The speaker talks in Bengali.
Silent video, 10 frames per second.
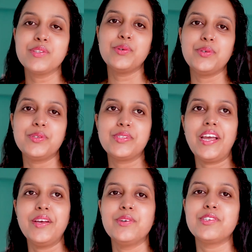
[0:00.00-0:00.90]
তো
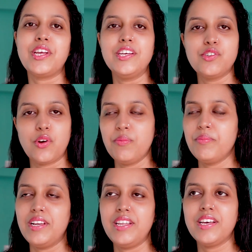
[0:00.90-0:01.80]
যাই হোক সেই সব
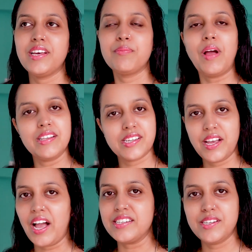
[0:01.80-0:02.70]
মিলিয়ে আজকে
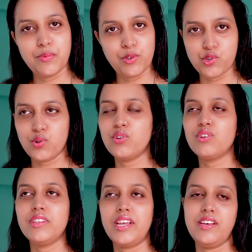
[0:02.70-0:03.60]
কাজে প্রচণ্ড
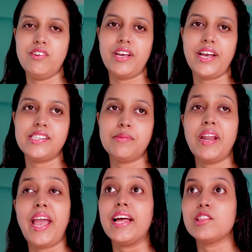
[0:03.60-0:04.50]
দেরি হয়ে গেছে
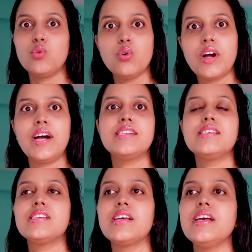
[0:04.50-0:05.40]
মানে এত কাজ
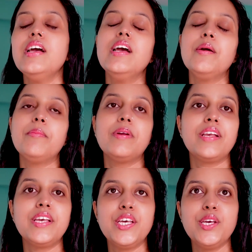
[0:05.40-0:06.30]
যে মানে
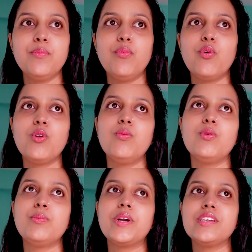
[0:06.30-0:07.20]
কি বলবো
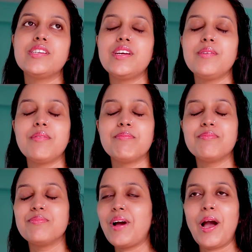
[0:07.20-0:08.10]
মানে সেই
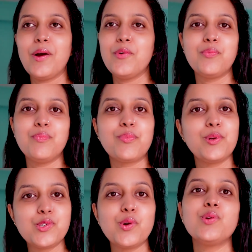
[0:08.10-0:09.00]

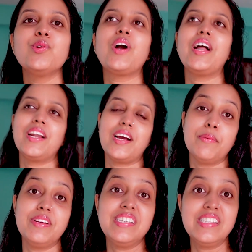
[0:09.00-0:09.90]
প্রচণ্ড কান্নাকাটি
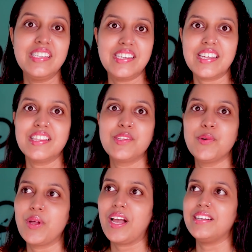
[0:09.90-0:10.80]
মানে জেদ
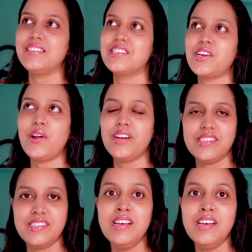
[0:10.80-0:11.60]
করে কাঁদছে সে না